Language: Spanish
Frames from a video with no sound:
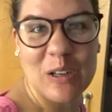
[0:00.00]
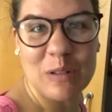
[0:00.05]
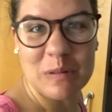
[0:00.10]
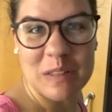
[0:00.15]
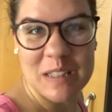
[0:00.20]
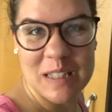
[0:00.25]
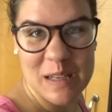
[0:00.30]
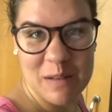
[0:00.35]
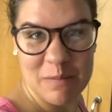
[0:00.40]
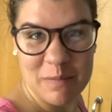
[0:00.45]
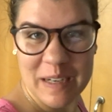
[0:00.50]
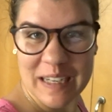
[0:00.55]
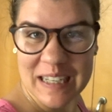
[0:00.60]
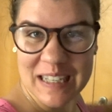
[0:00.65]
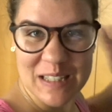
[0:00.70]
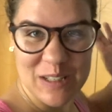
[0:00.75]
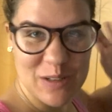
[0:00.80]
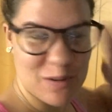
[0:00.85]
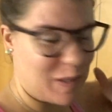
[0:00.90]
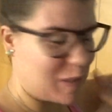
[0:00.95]
como siempre he
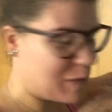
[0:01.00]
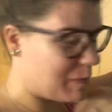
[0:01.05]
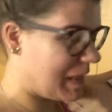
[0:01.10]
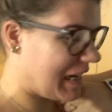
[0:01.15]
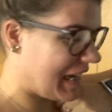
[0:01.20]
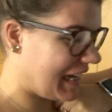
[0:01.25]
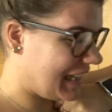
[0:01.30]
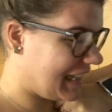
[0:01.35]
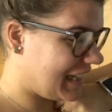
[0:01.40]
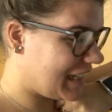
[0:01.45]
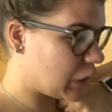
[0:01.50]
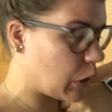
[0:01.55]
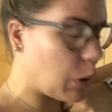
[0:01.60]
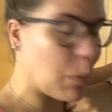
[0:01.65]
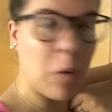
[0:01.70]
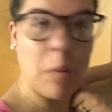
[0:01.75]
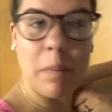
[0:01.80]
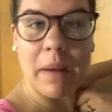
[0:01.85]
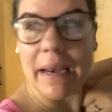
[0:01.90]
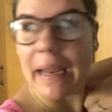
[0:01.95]
hecho espaguetis
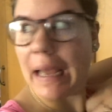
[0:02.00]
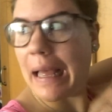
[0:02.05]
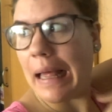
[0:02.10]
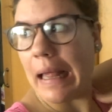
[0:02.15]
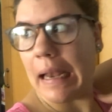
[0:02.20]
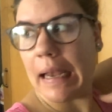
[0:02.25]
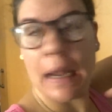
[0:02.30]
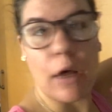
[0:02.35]
como para